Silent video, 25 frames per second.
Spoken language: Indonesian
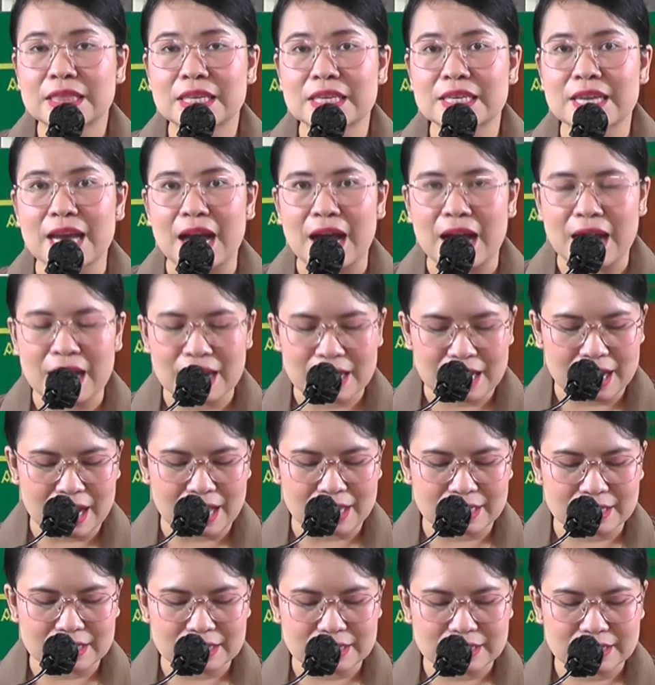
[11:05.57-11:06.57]
tidak
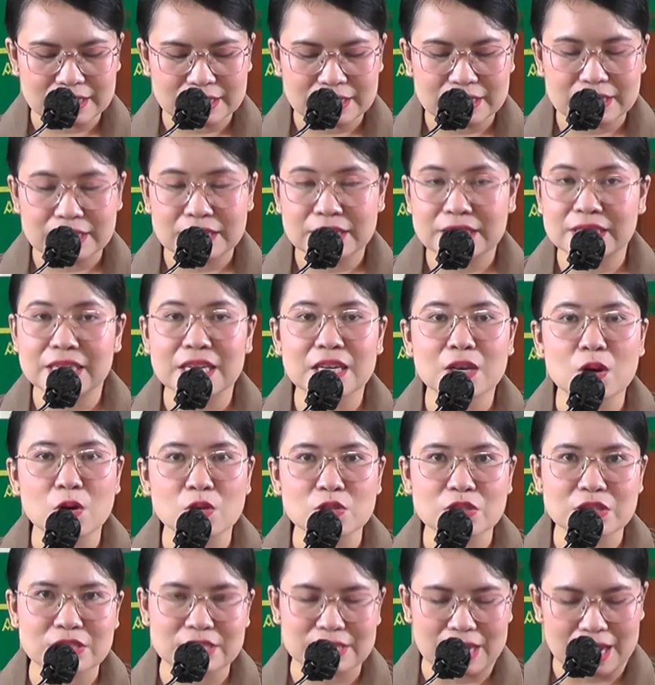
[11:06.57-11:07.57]
akan
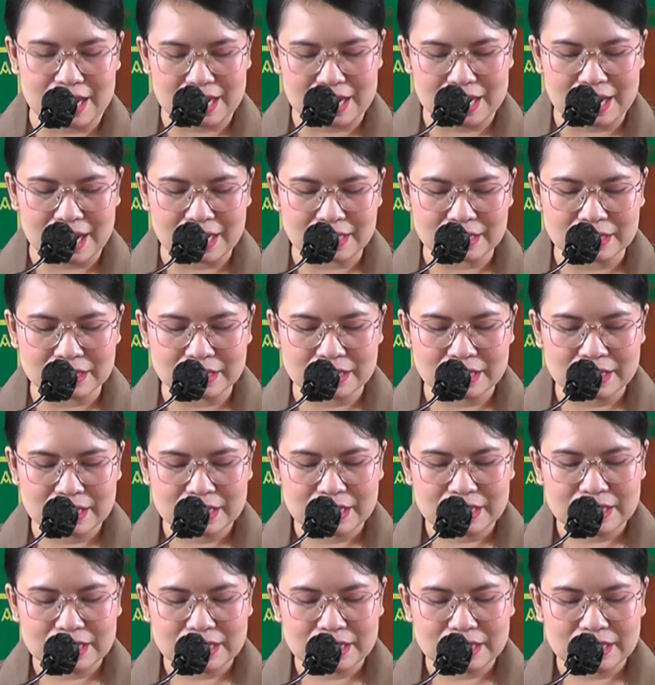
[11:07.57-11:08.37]
digoncangkan,